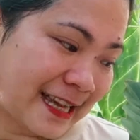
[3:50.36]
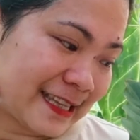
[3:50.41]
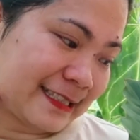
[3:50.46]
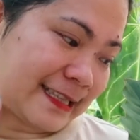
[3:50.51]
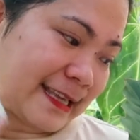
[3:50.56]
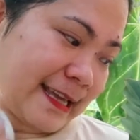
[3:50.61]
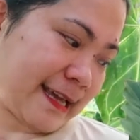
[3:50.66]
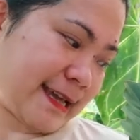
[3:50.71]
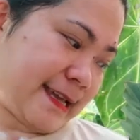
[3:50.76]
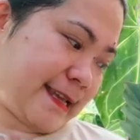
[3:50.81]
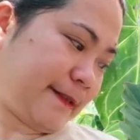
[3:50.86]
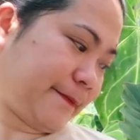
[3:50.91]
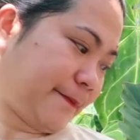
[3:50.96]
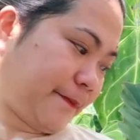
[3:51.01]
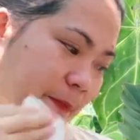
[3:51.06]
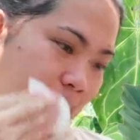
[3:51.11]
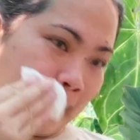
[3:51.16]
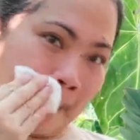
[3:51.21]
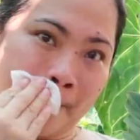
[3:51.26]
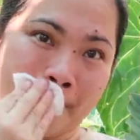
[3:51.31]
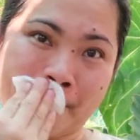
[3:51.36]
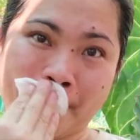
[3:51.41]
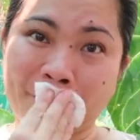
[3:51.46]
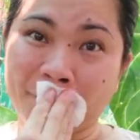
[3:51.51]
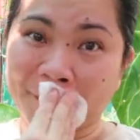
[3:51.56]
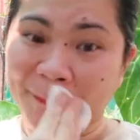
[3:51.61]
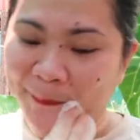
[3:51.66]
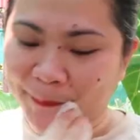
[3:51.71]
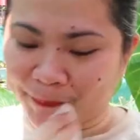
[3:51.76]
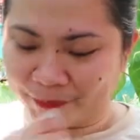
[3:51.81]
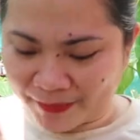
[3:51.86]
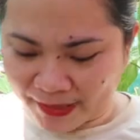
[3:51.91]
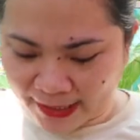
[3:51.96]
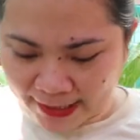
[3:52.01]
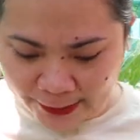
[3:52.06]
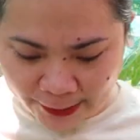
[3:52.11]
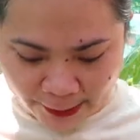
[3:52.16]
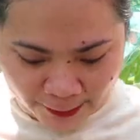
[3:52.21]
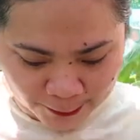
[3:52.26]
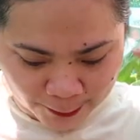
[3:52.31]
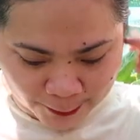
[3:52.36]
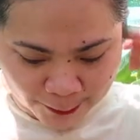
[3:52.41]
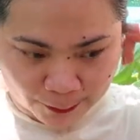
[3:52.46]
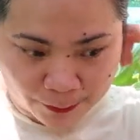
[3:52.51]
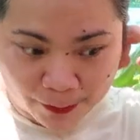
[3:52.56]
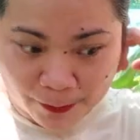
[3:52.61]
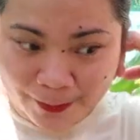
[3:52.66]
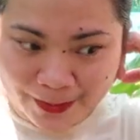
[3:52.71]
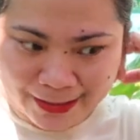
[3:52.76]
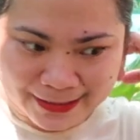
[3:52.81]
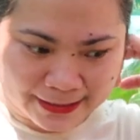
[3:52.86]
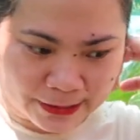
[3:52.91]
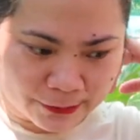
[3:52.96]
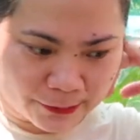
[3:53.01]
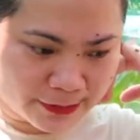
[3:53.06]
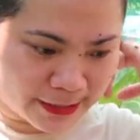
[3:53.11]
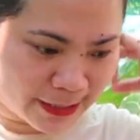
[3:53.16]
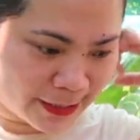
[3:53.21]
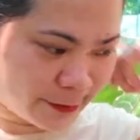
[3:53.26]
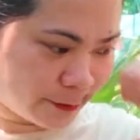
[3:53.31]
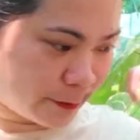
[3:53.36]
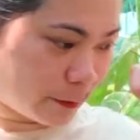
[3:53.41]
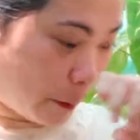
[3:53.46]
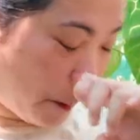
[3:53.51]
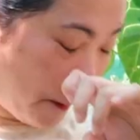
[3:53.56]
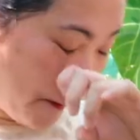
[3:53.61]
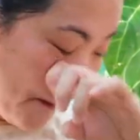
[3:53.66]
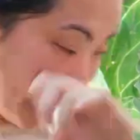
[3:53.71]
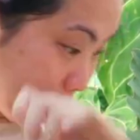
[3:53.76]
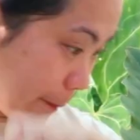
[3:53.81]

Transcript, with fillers: natin. Ito, ito, ito. Papakita ko sa inyo to.